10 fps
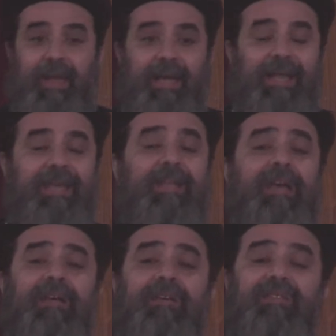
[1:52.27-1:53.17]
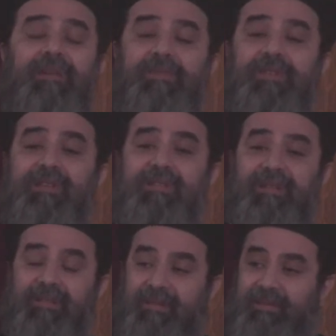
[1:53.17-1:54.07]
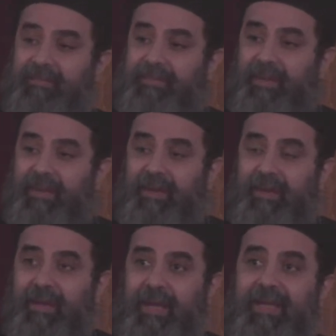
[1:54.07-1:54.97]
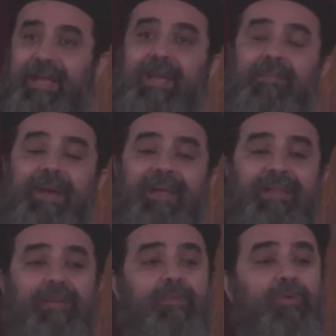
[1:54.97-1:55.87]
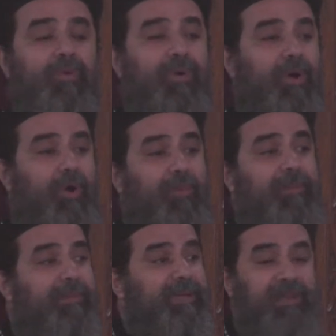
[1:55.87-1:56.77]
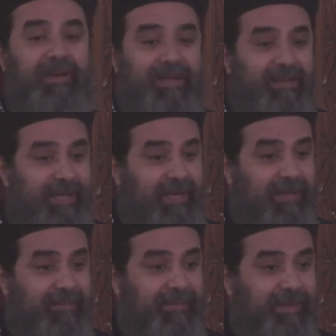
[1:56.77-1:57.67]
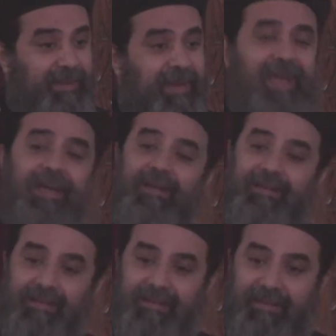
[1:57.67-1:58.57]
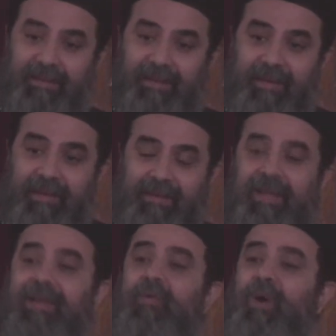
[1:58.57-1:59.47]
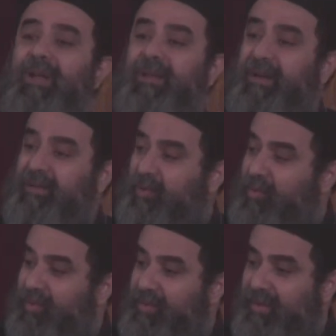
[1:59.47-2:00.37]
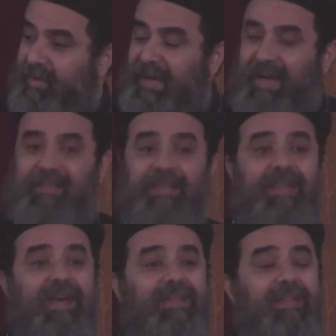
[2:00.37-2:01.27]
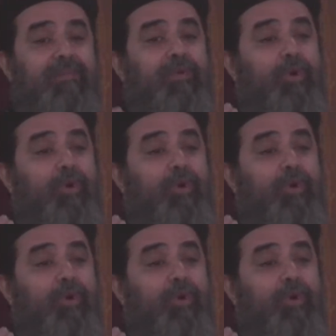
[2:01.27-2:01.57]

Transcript: لكن هي القصة مش قصة إن أنا بقدم له حب بطريقتي لا ده أنا وحضراتكم عايزين نقدم له